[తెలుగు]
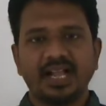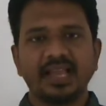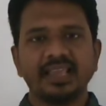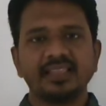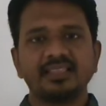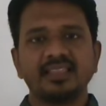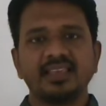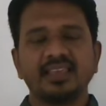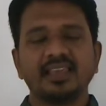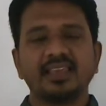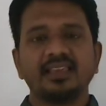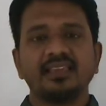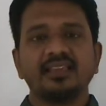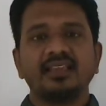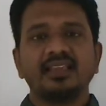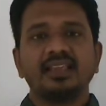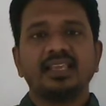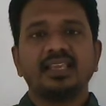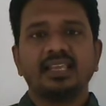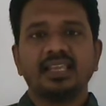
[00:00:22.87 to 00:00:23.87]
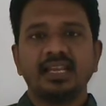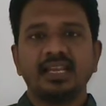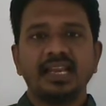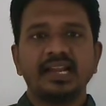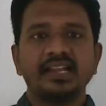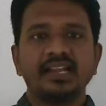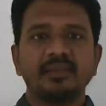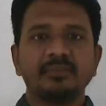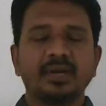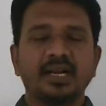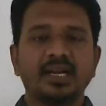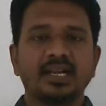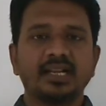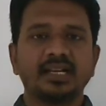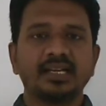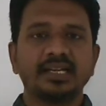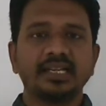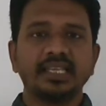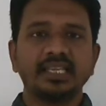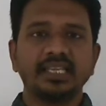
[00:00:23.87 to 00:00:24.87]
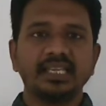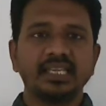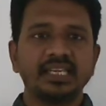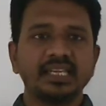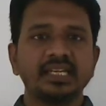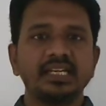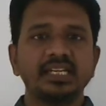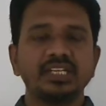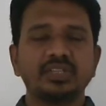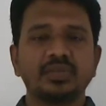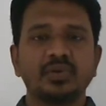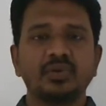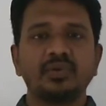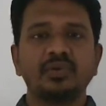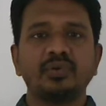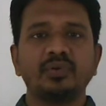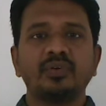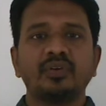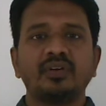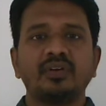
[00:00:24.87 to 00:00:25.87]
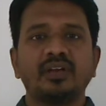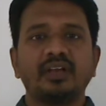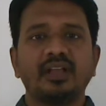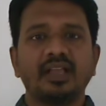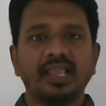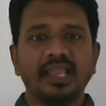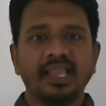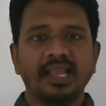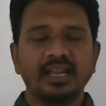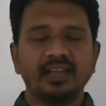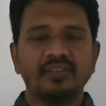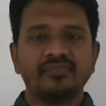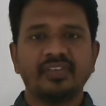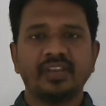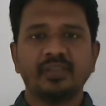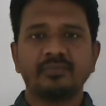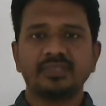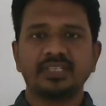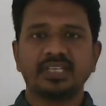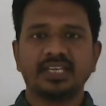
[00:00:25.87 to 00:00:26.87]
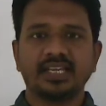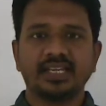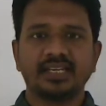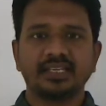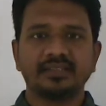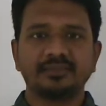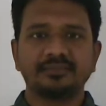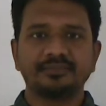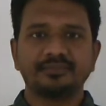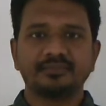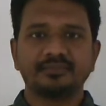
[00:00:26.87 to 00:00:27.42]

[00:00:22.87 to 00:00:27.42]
అయితే ఇలాంటి మాటల్ని ఇంగ్లీష్లో ఎలా ఫ్రేమ్ చేయాలి